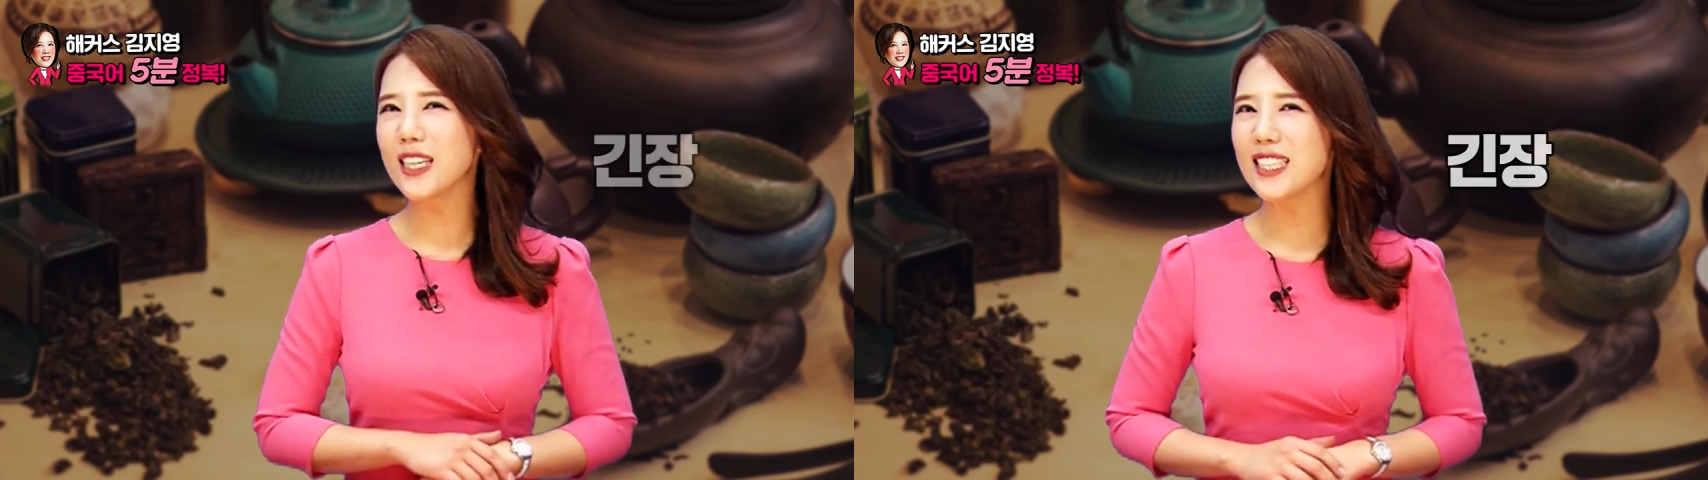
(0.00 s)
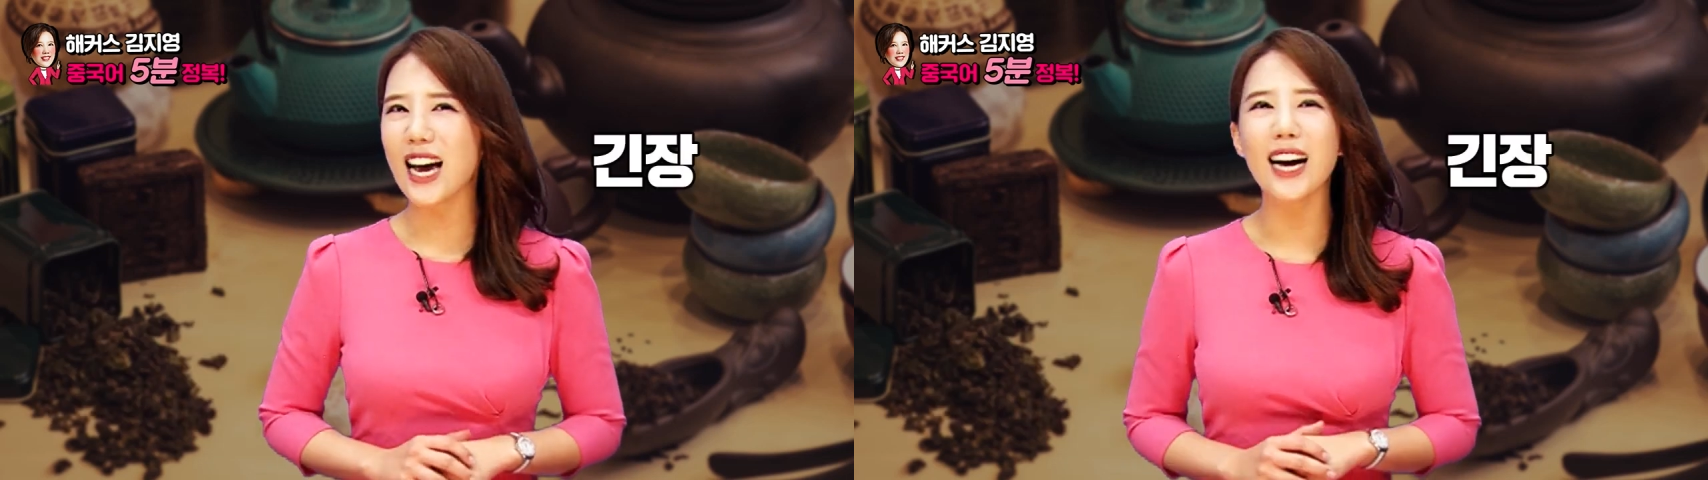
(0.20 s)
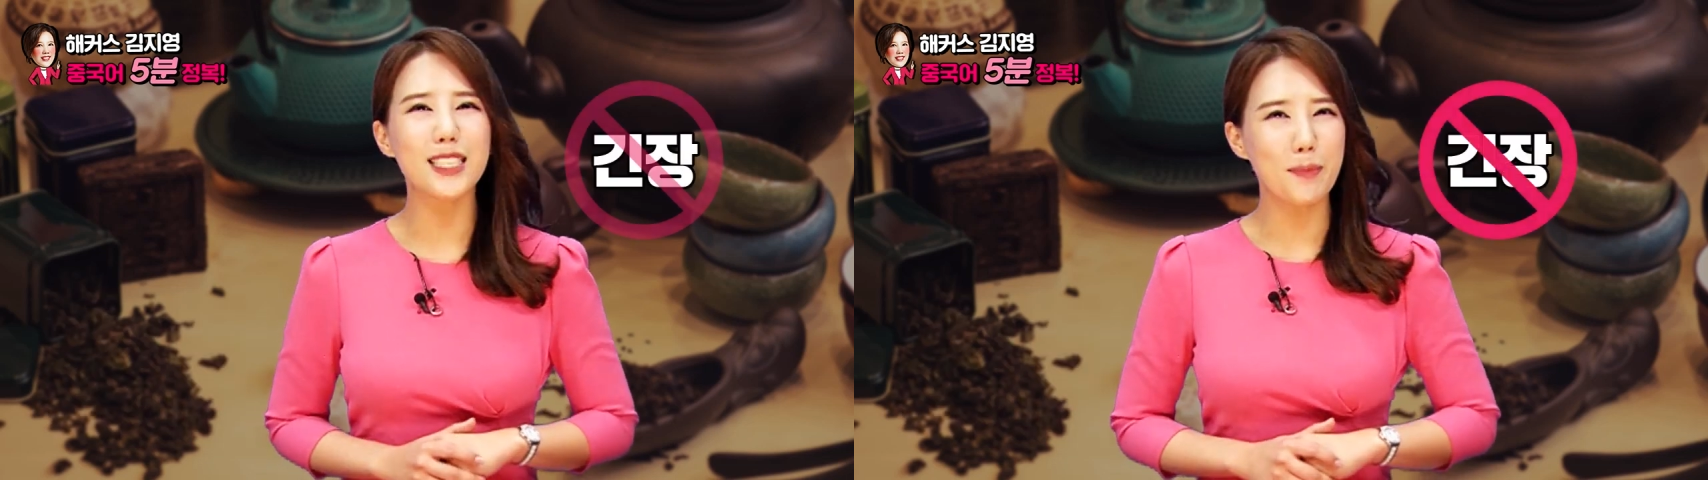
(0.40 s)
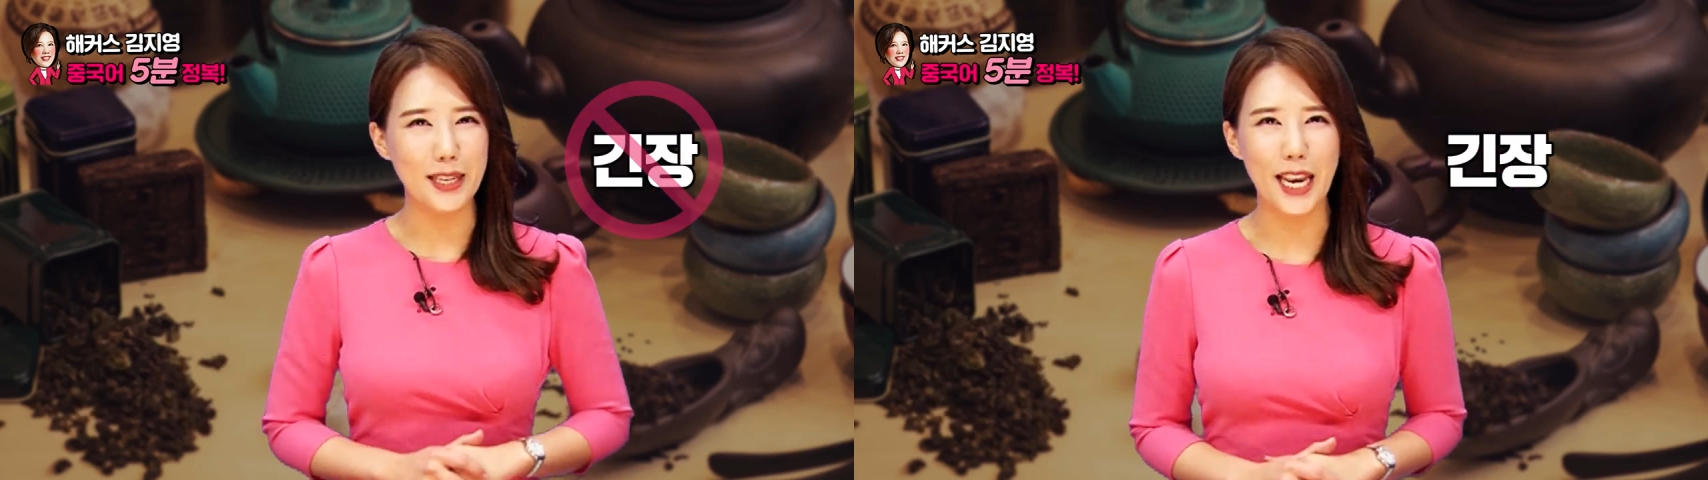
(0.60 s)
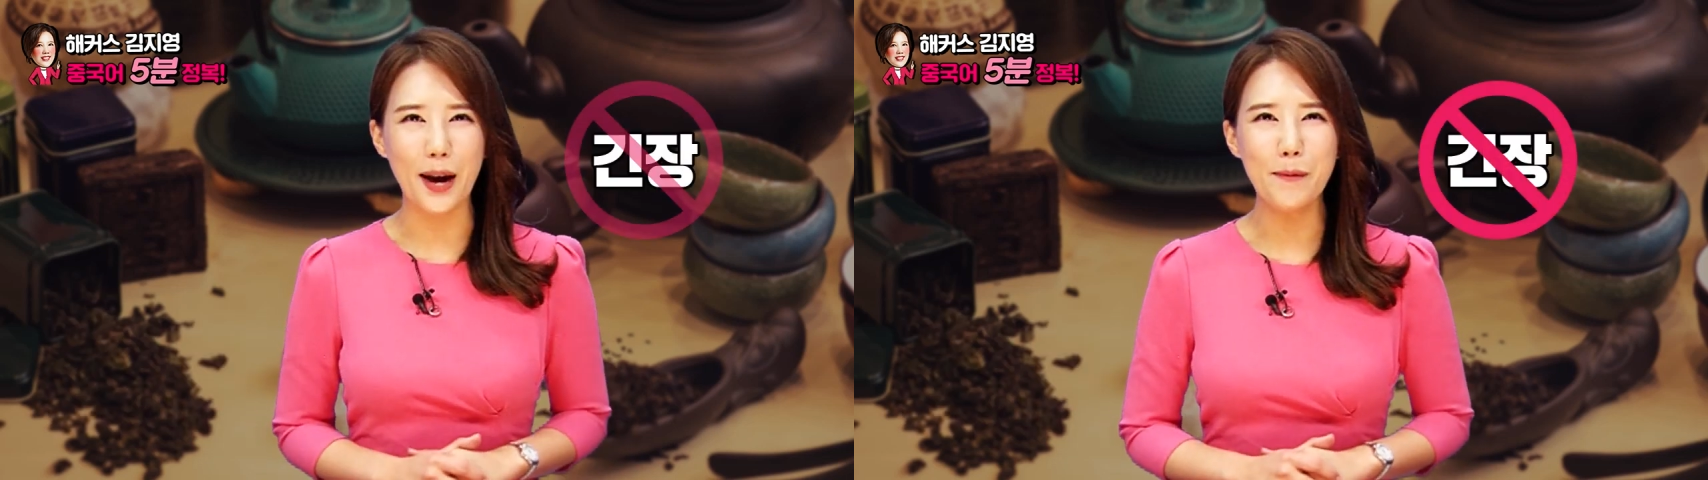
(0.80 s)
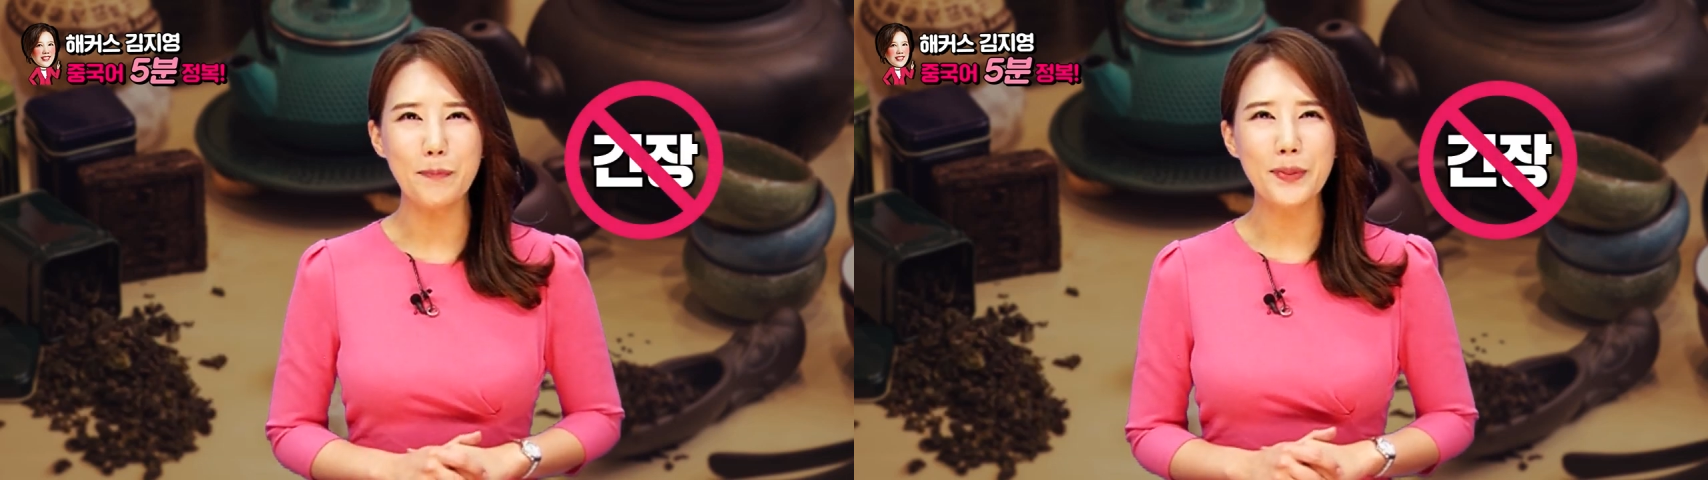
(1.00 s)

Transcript: 긴장하지 마세요.